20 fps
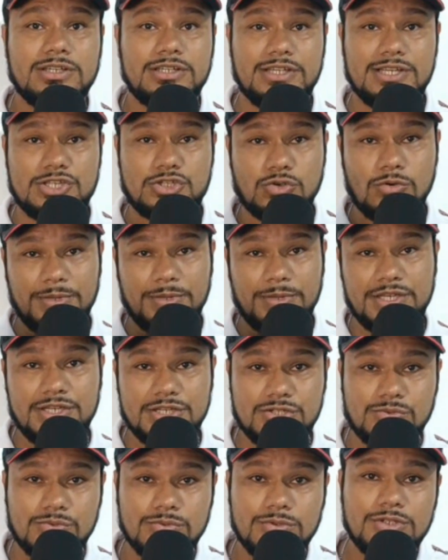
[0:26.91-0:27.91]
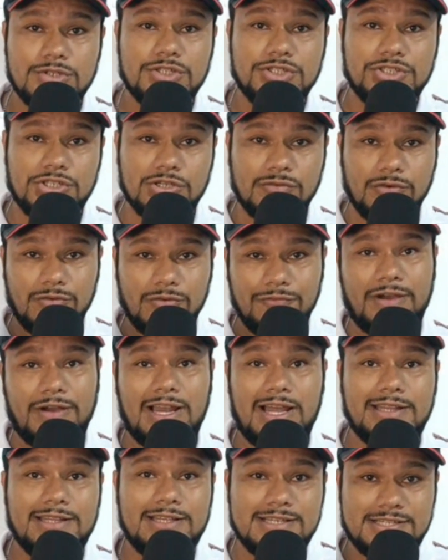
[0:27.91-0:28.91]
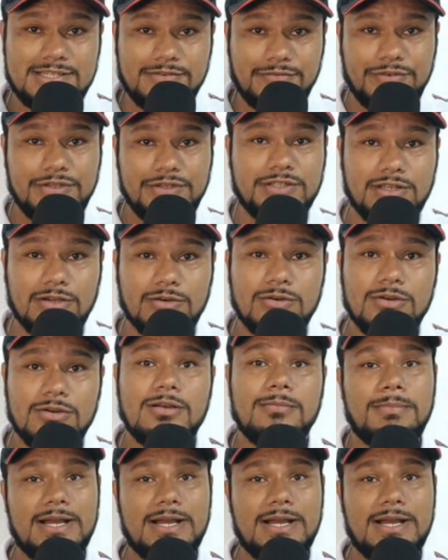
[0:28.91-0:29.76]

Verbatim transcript: E é sobre isso que eu vou falar nesse vídeo.